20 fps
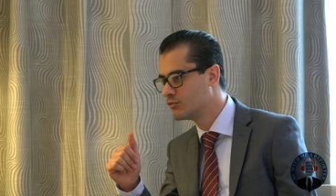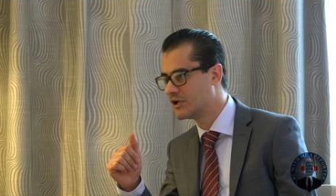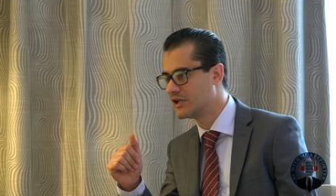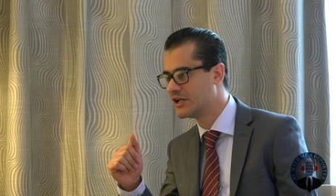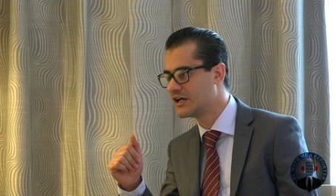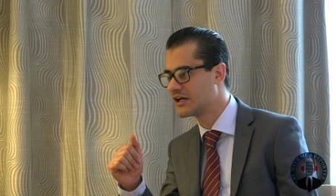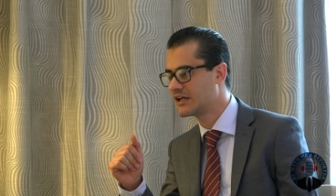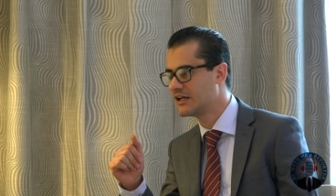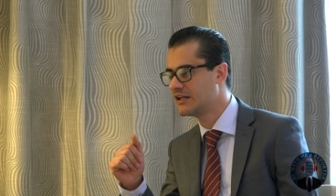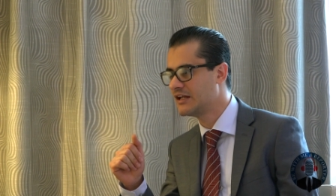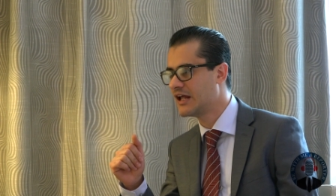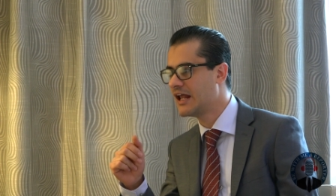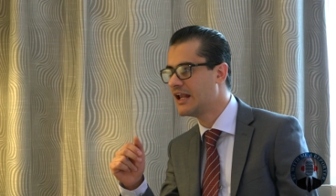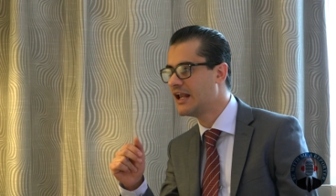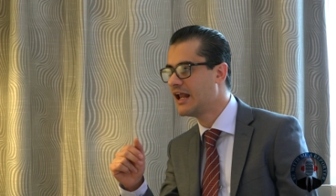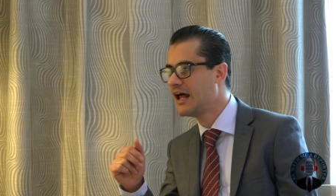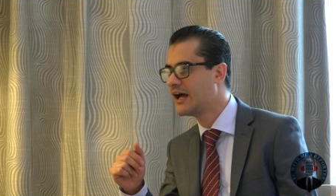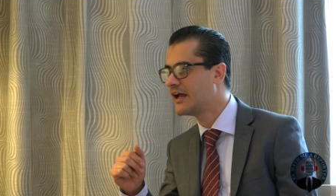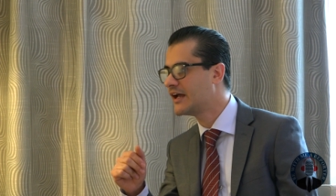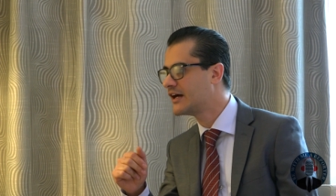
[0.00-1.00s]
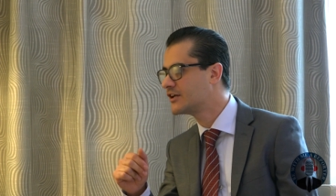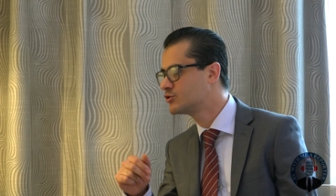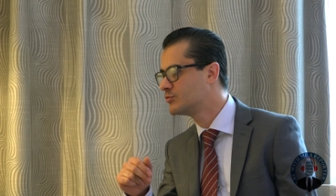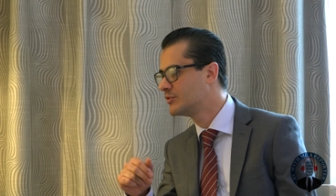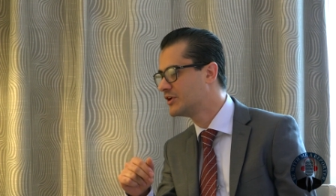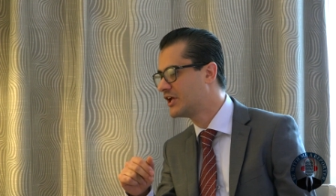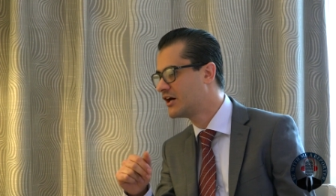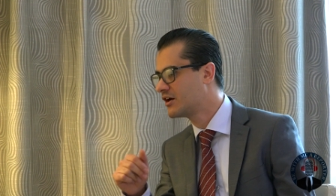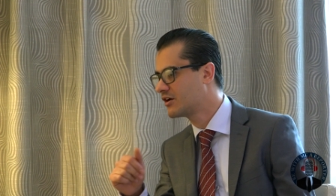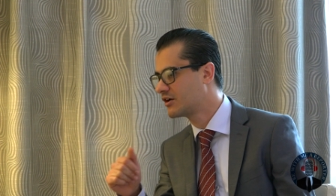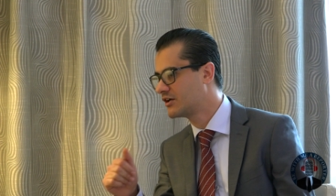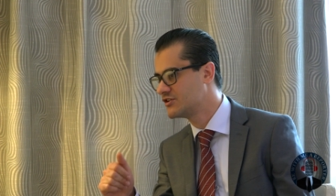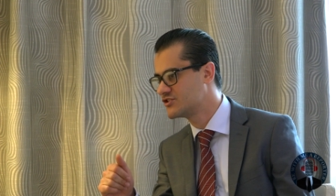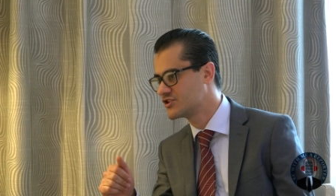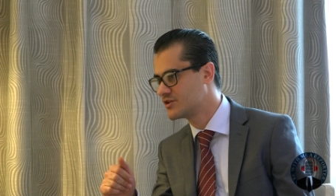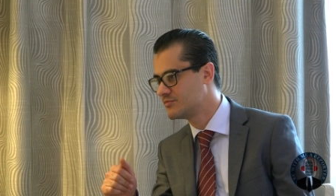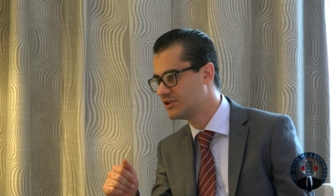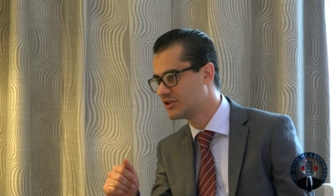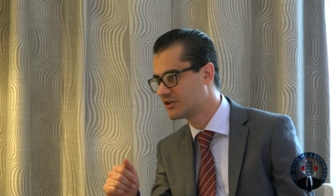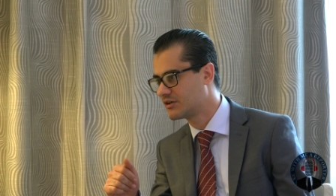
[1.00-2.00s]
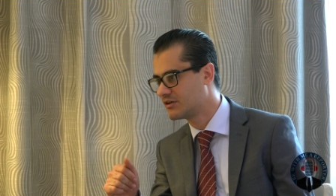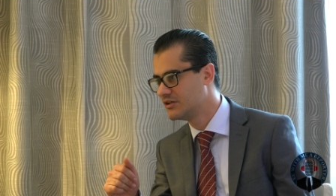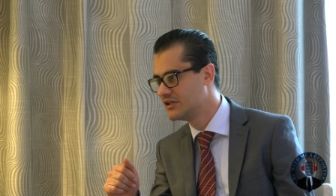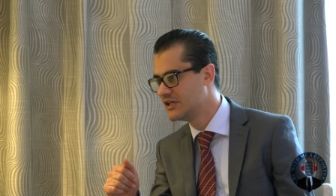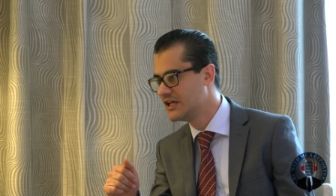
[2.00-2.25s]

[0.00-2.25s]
ولكن الحياة من حق الجميع